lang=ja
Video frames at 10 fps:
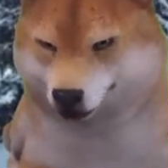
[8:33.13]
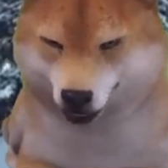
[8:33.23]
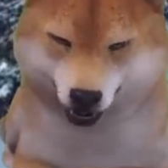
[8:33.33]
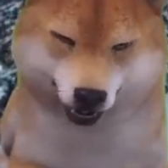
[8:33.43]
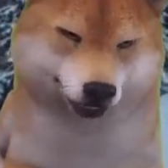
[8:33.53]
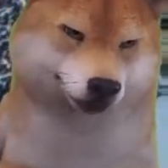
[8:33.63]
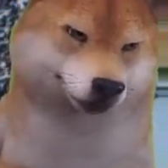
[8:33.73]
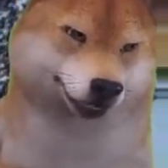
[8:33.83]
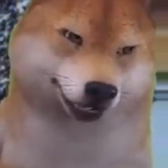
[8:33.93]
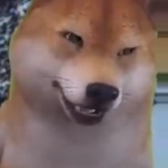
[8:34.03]
だそ
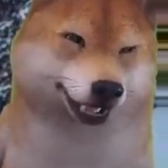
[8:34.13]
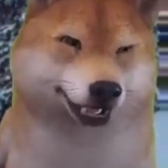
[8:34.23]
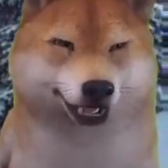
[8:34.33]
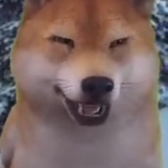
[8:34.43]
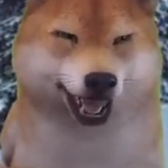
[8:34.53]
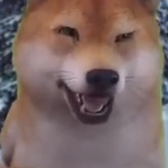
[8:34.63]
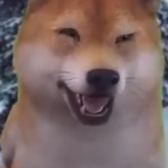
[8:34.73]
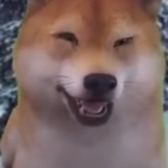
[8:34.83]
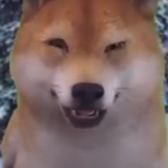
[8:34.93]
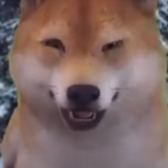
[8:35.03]
こをね
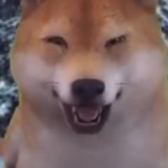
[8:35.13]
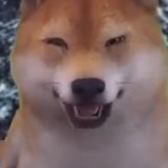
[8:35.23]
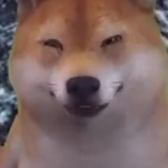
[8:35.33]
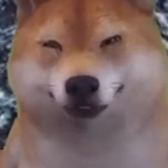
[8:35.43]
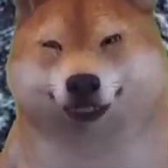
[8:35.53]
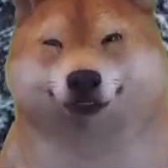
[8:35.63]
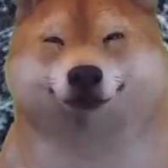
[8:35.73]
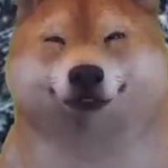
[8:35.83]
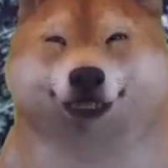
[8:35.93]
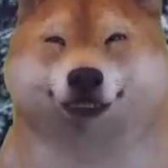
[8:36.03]
うん、青
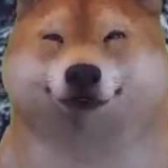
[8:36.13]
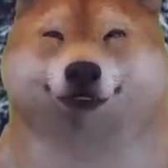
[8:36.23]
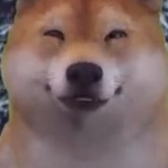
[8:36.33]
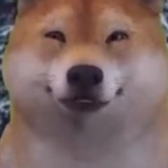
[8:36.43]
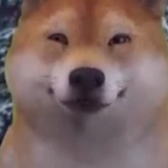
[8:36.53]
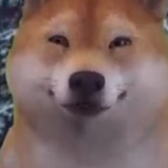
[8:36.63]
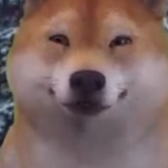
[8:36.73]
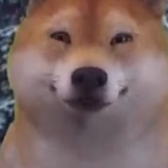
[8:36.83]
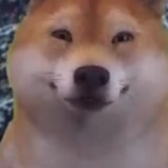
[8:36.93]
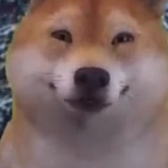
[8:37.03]
みたいにこのね、この厚
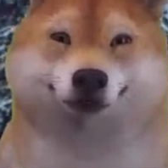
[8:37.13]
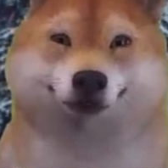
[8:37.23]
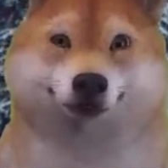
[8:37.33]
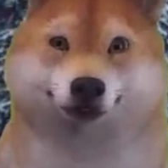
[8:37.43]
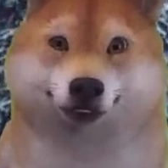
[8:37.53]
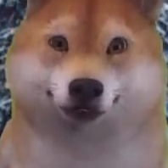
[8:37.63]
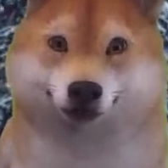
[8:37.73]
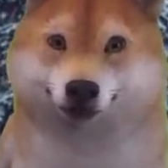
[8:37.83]
労省みたいに、